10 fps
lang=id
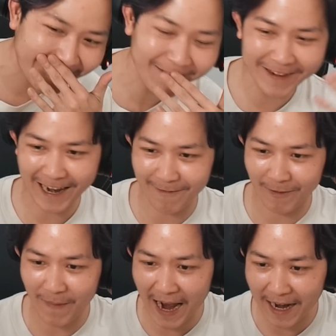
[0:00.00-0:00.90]
Tapi udah lama
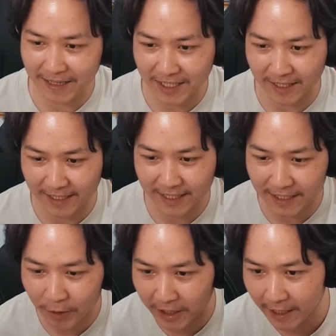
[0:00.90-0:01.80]
banget sih guys. Ini
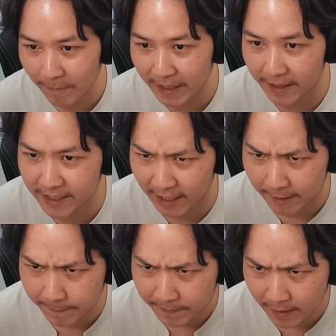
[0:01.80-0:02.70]
konten kapan ya guys ya?
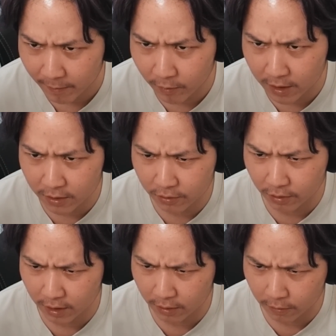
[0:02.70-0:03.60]
Boleh
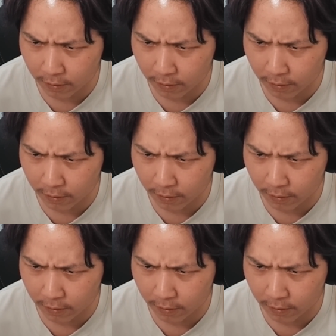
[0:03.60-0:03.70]
sejujur itu.